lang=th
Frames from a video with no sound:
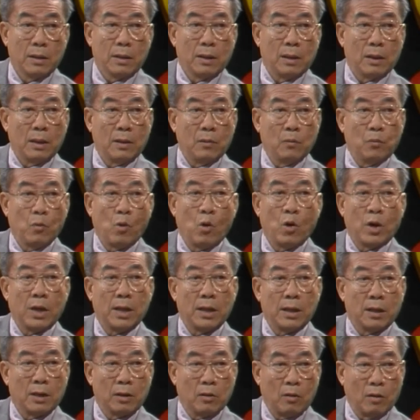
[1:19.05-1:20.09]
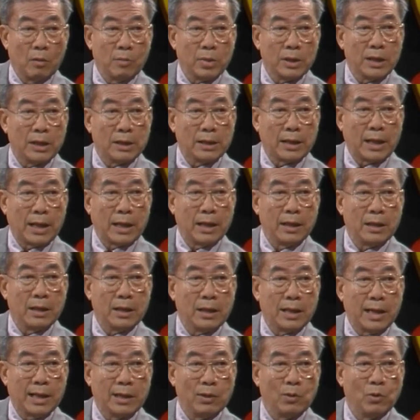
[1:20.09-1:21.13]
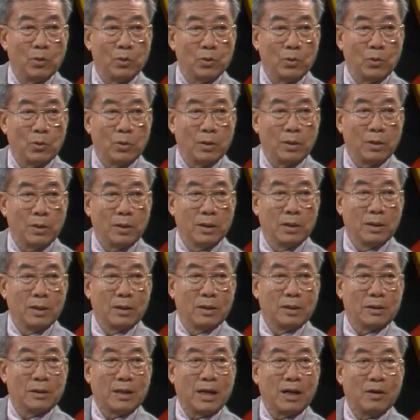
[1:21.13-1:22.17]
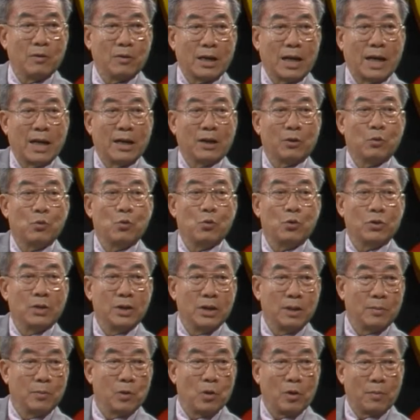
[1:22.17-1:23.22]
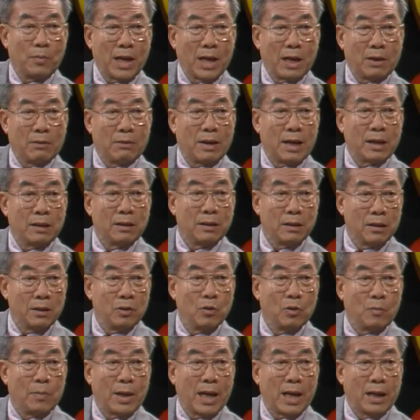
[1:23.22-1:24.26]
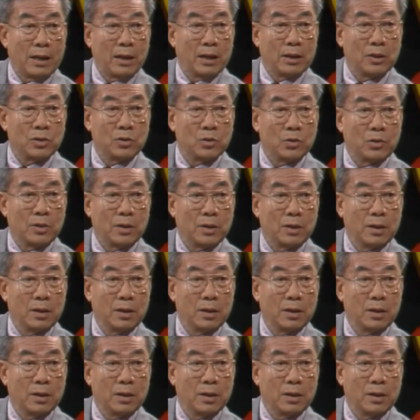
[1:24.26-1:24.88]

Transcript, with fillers: ไอ้วงเงินของประเทศไทยในการลงทุนทั้งการกู้ยืมโดยภาครัฐหรือโดยภาคเอกชน